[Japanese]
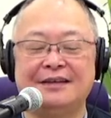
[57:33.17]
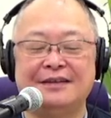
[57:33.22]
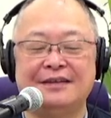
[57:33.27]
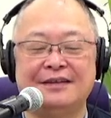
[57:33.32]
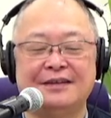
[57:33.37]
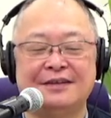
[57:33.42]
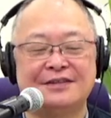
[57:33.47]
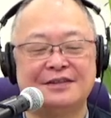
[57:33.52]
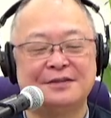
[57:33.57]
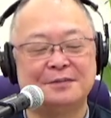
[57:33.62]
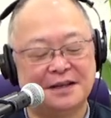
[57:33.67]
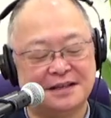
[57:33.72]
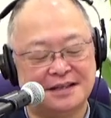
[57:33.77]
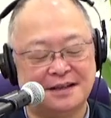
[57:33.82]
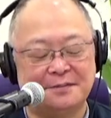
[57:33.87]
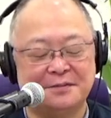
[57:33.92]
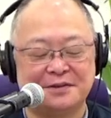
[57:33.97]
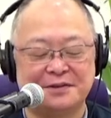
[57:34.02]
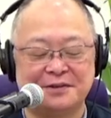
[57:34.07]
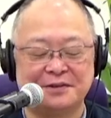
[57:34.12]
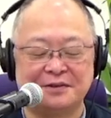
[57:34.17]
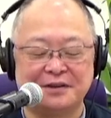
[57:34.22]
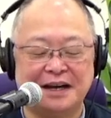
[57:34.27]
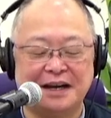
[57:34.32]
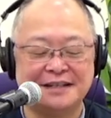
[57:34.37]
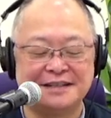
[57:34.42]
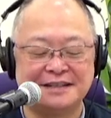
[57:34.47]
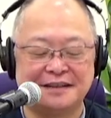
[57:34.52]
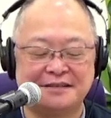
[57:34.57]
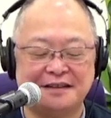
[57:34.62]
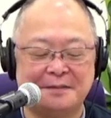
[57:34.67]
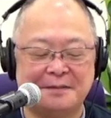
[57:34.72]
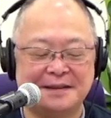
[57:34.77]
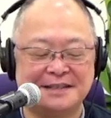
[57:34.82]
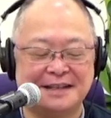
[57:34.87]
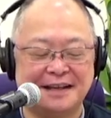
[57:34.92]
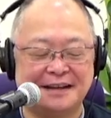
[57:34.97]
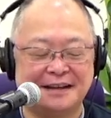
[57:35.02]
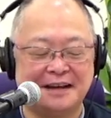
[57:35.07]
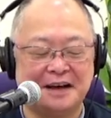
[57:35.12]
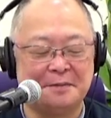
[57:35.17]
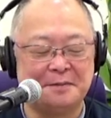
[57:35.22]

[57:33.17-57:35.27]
志村さんも紹介してくれませんか